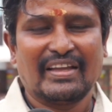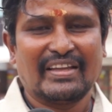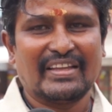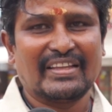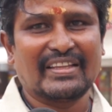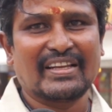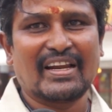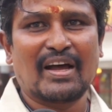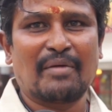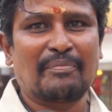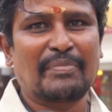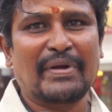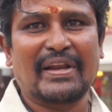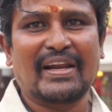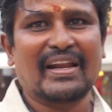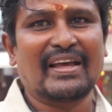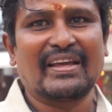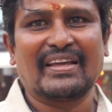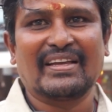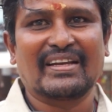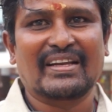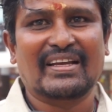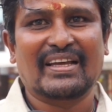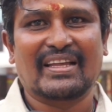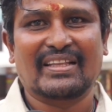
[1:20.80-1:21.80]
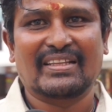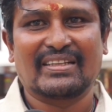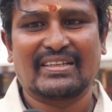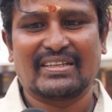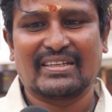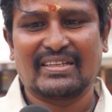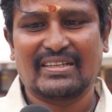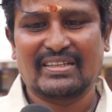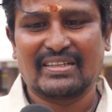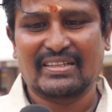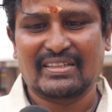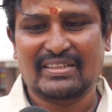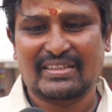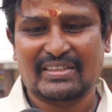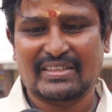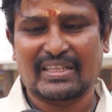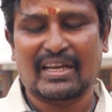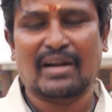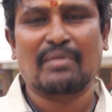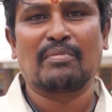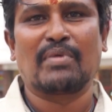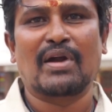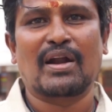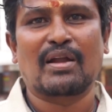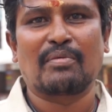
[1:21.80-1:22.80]
இதில் அப்படிலாம் இருக்காது
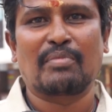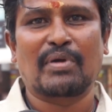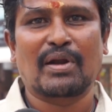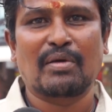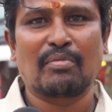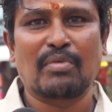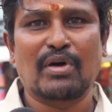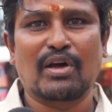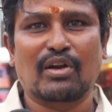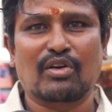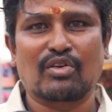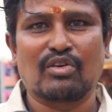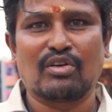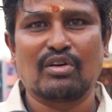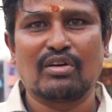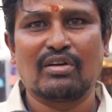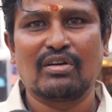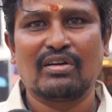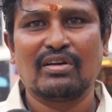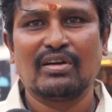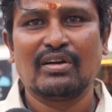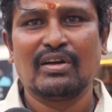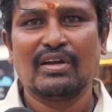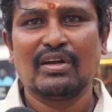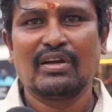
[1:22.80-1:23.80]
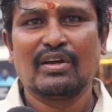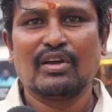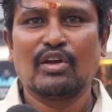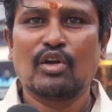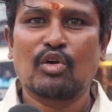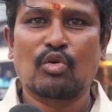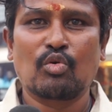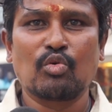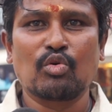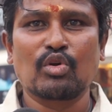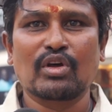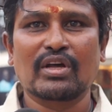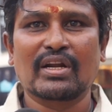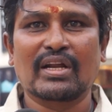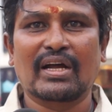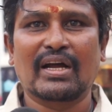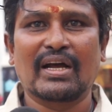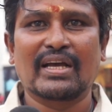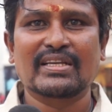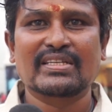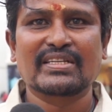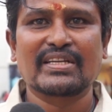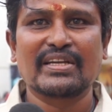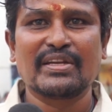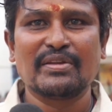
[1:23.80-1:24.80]
தரமான படமாக இருக்கும் கொடுக்குற
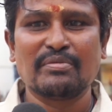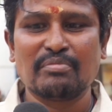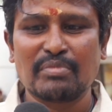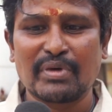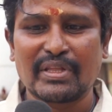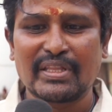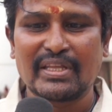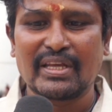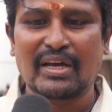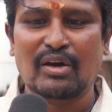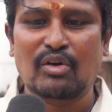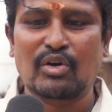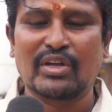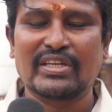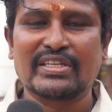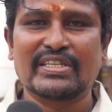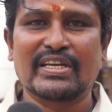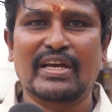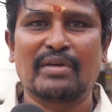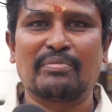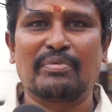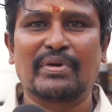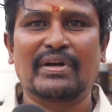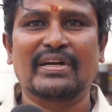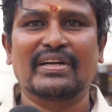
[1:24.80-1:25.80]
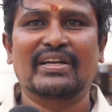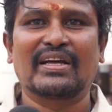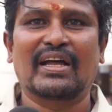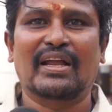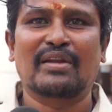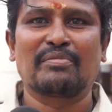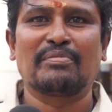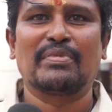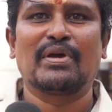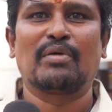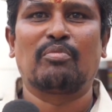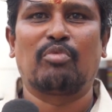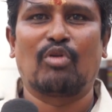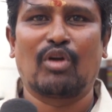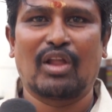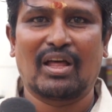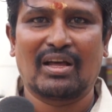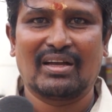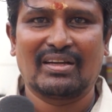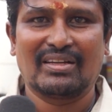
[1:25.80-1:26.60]
காசுக்கு நிம்மதியாக என்ஜாய் பண்ணிட்டு அருமையாக போகலாம்